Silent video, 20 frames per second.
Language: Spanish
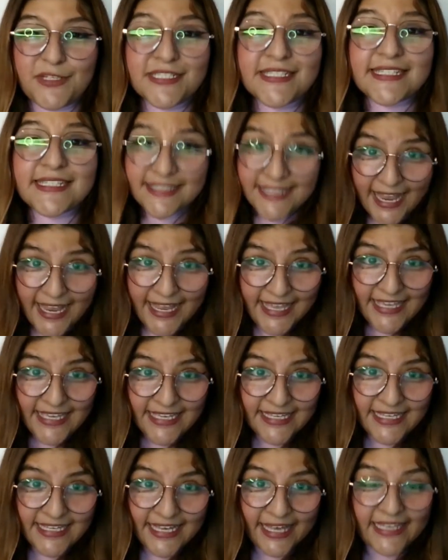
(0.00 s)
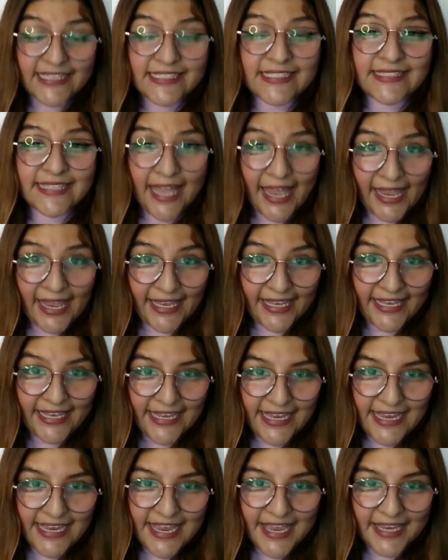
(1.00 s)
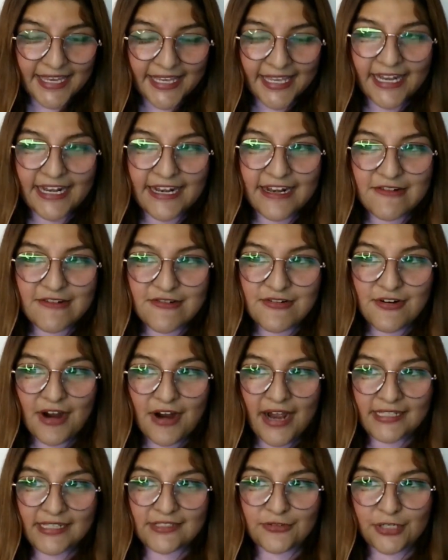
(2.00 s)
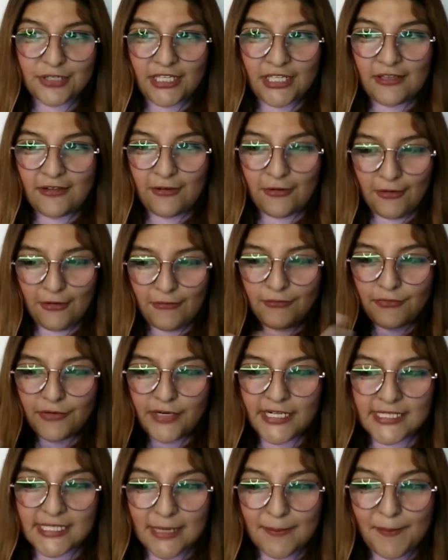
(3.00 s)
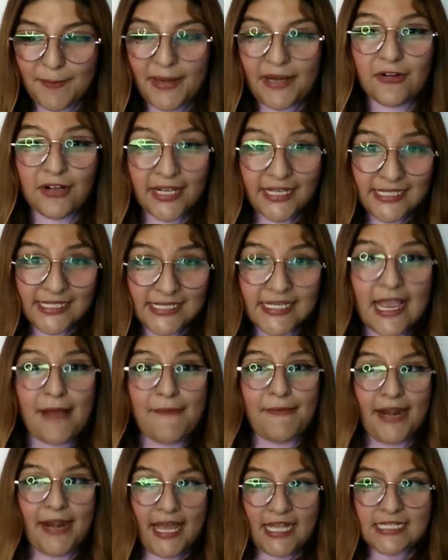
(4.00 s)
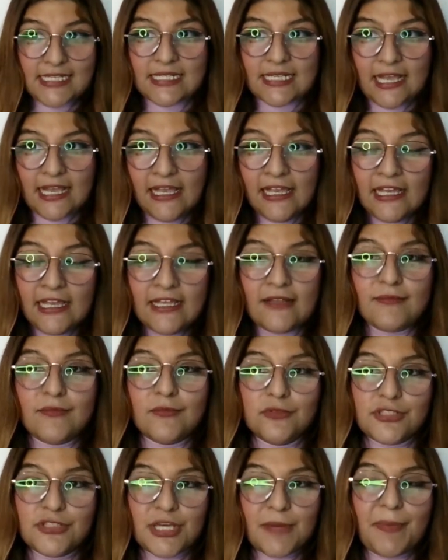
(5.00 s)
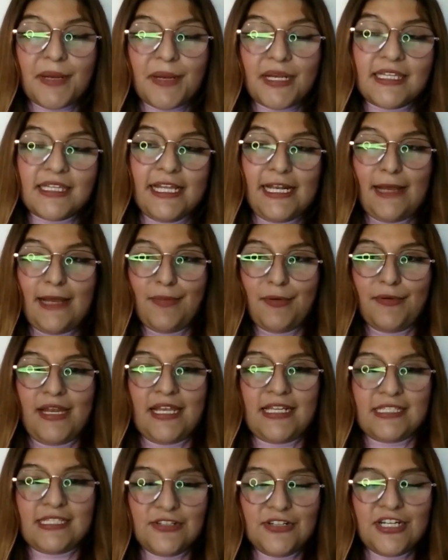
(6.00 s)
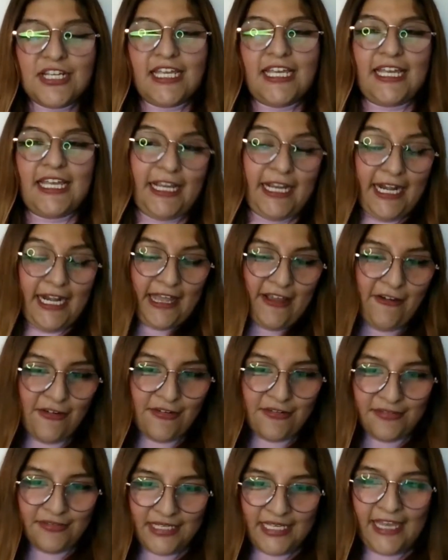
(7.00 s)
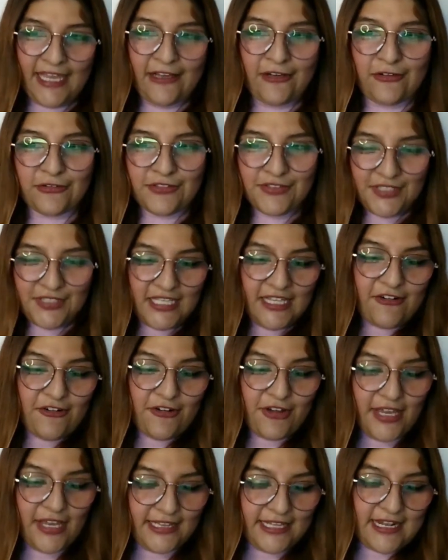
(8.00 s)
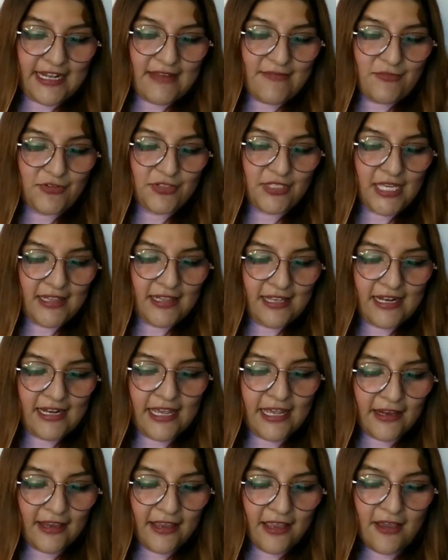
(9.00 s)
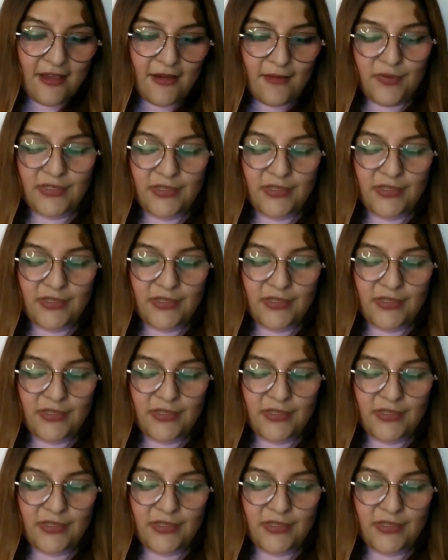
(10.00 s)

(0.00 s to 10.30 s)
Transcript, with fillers: pues está ahí, está ahí, eh, que no ha surgido con fuerza, pero que sí abraza mucha parte de la población y que creo que considero que tenemos que tener